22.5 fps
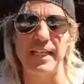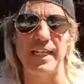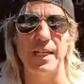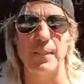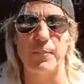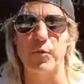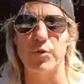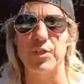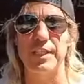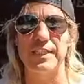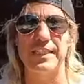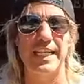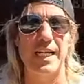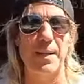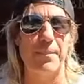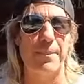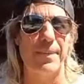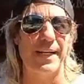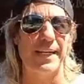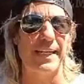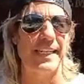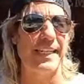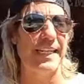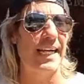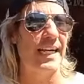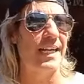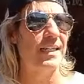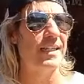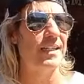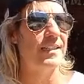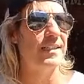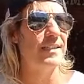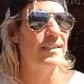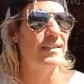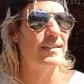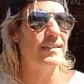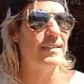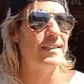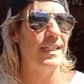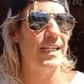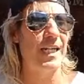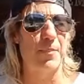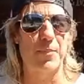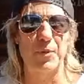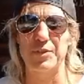la puñetera perrera,
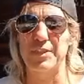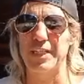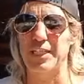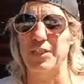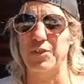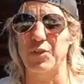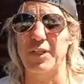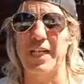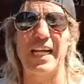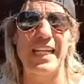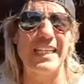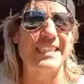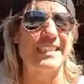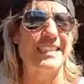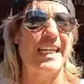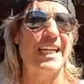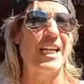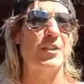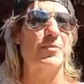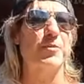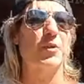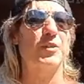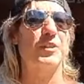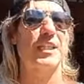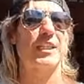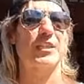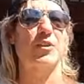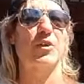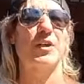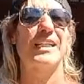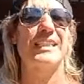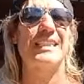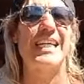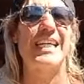en la protectora, están las protectoras